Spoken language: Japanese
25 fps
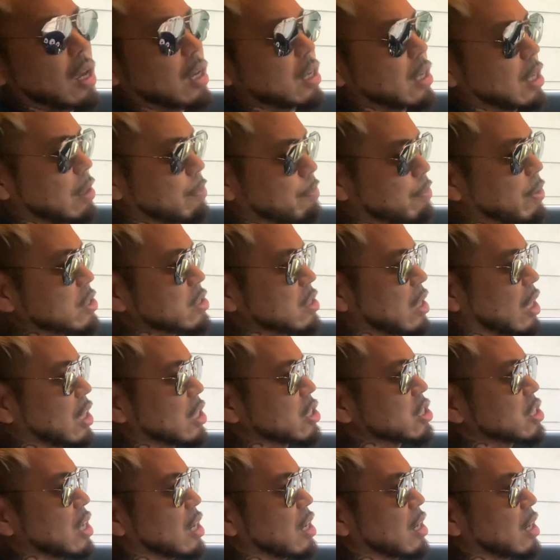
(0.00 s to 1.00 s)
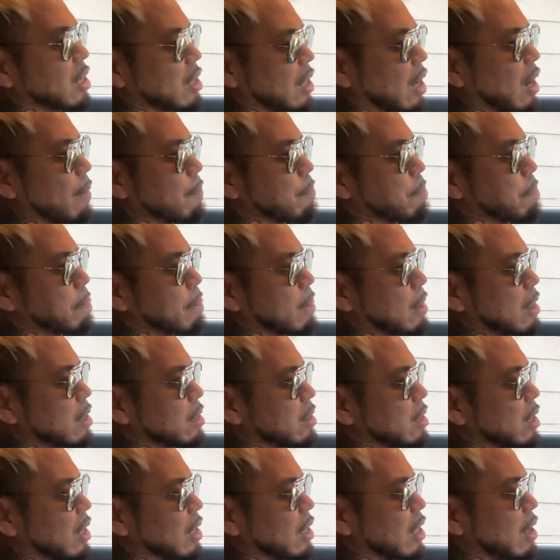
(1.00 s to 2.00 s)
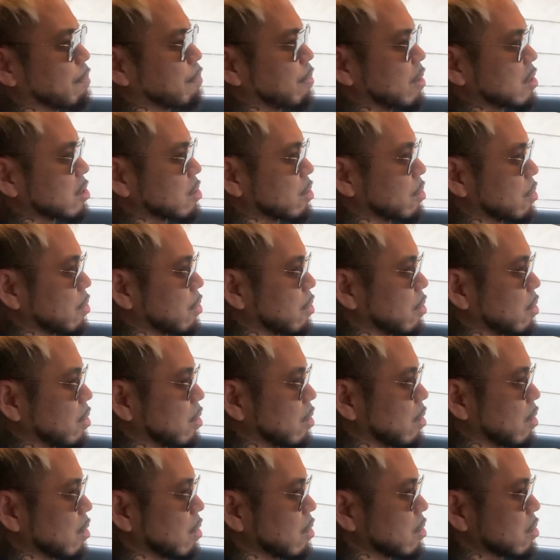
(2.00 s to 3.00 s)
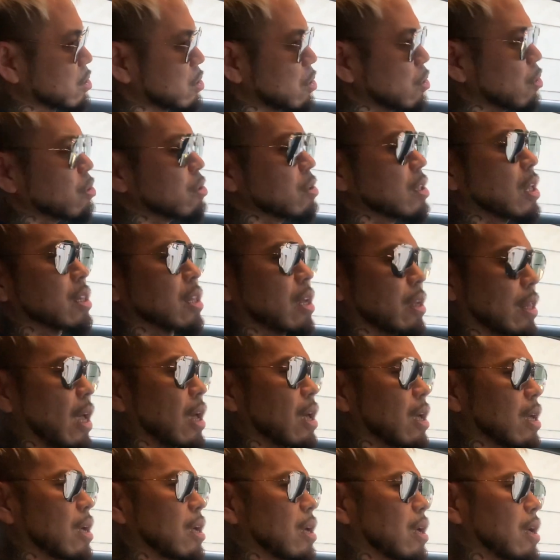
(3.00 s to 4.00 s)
一発話したいから。だからやっぱそういうことなんだよね。